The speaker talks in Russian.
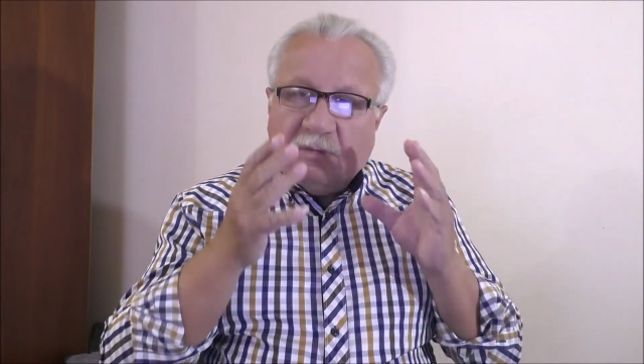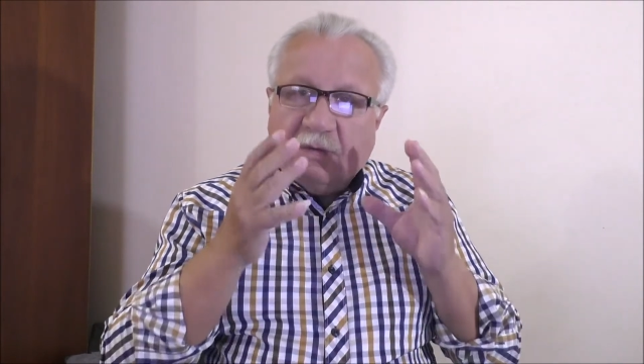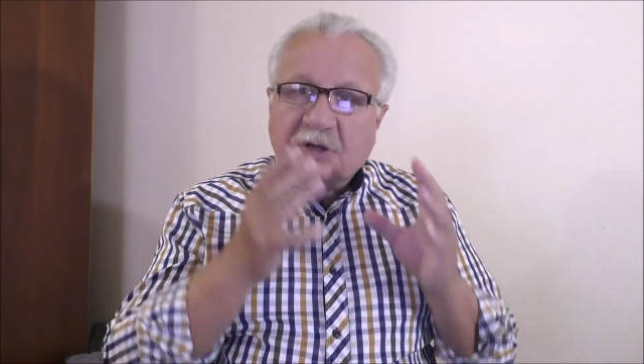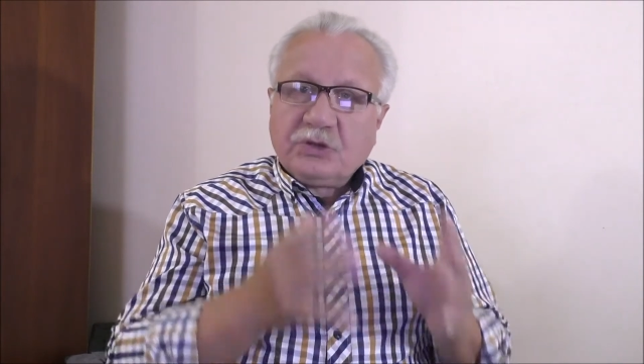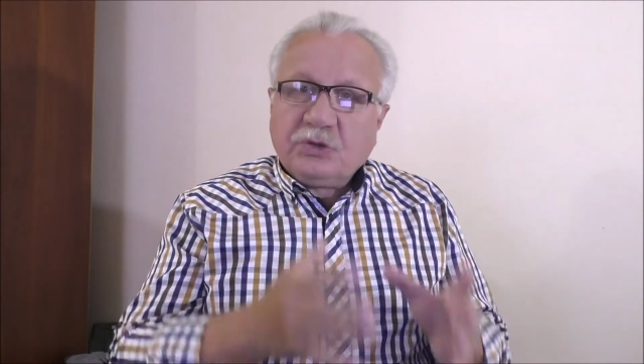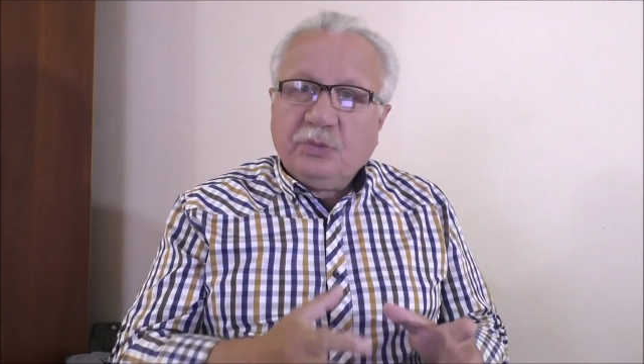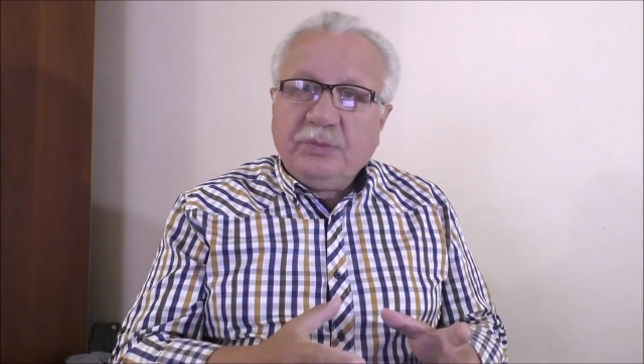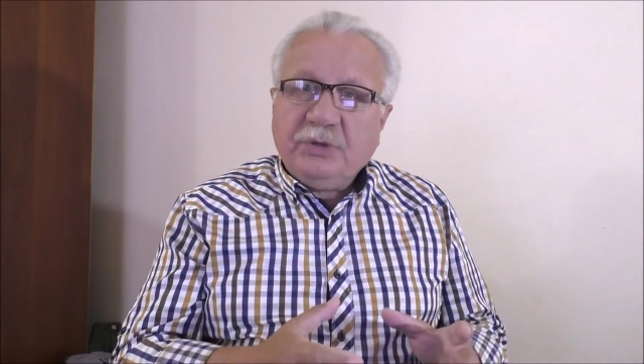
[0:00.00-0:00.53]

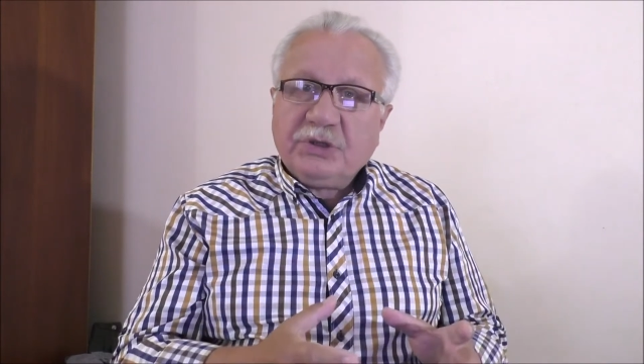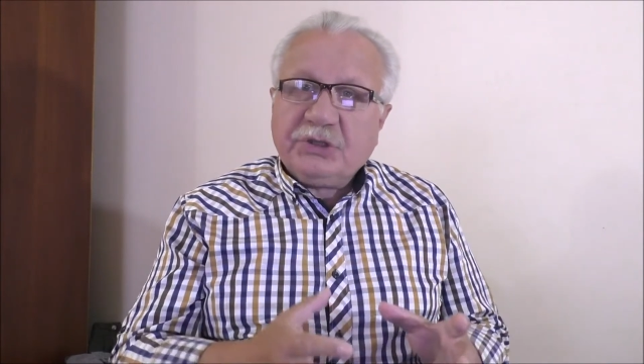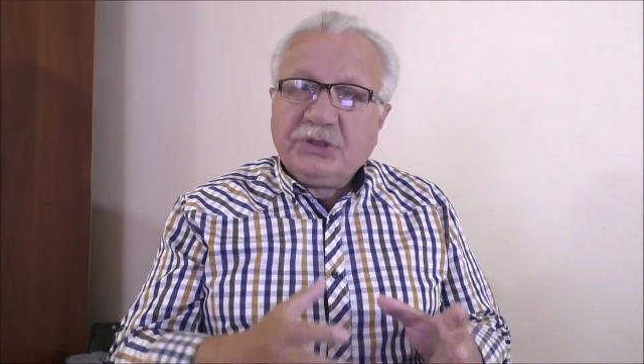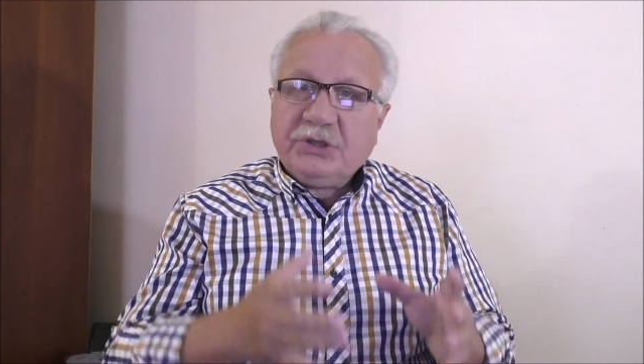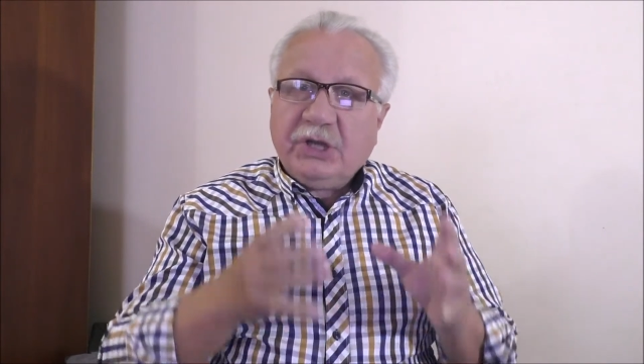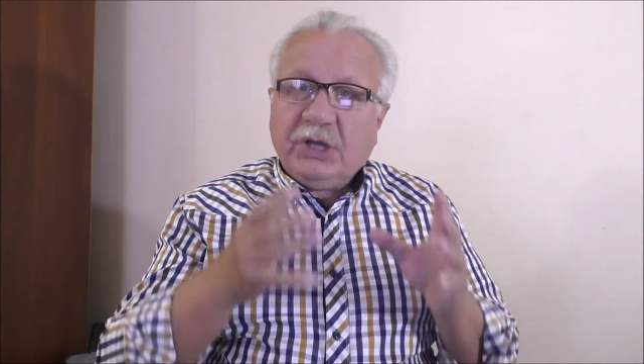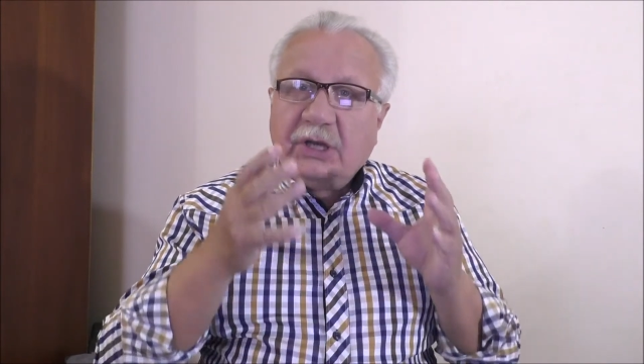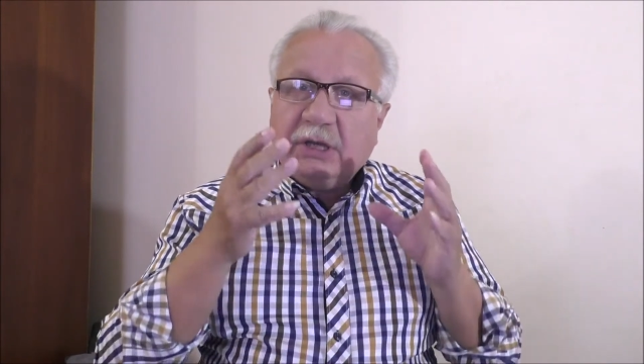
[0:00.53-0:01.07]
ваше
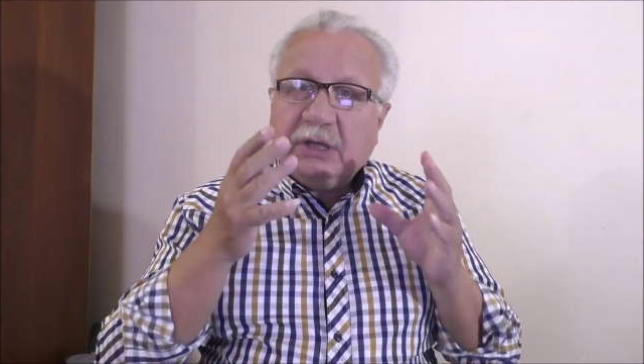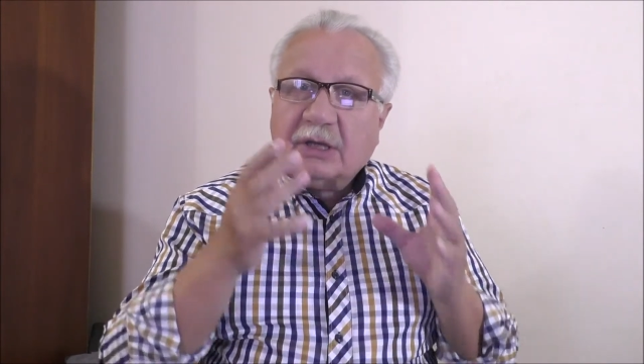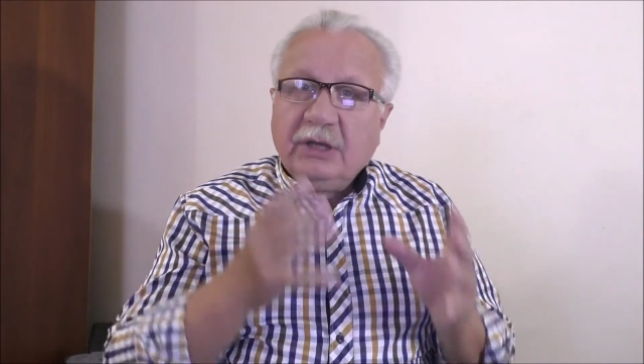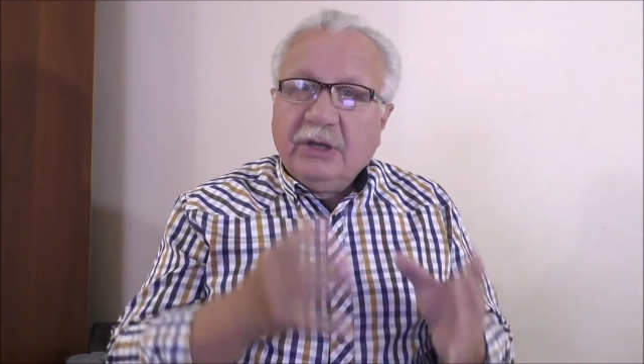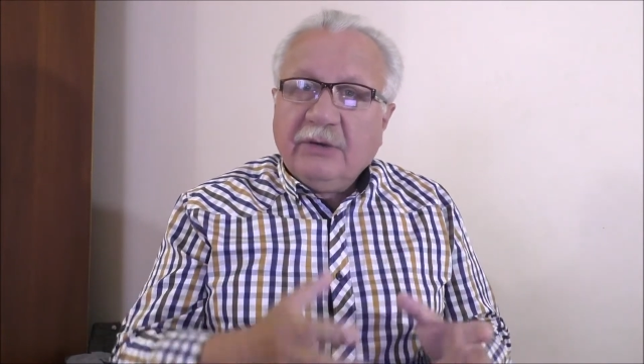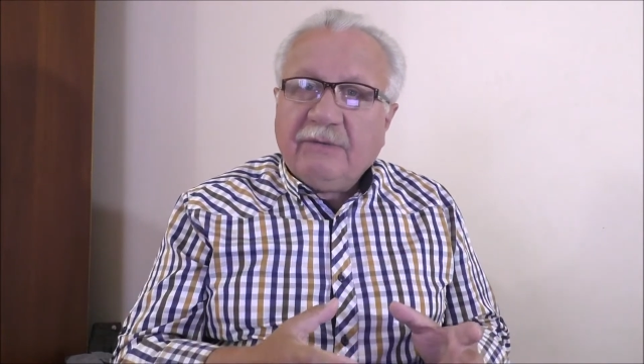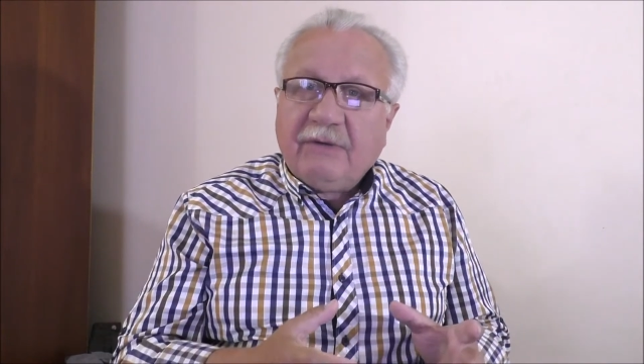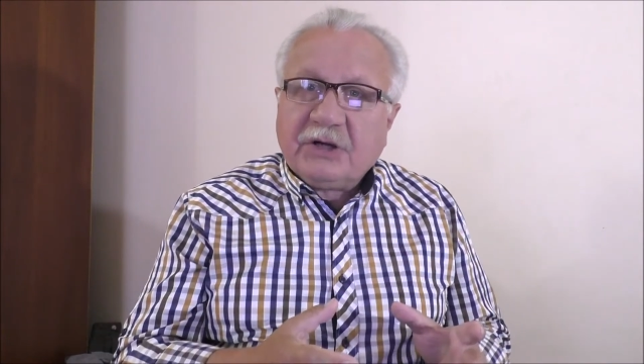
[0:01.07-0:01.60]

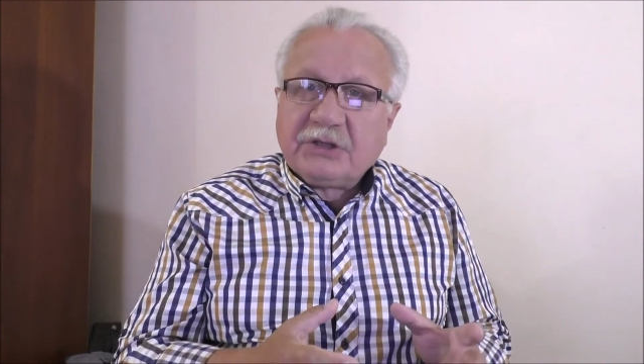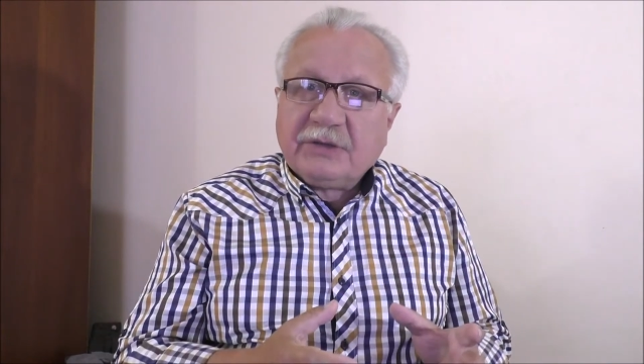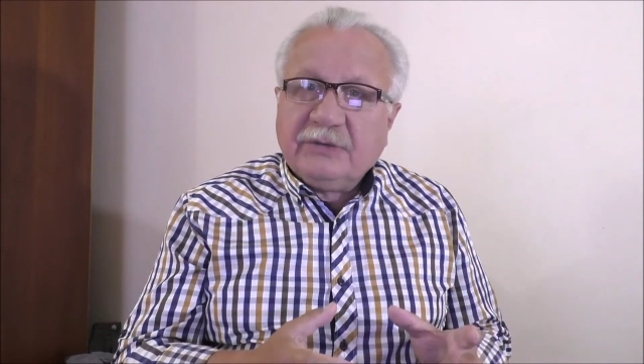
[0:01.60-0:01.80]
убеждение, ваша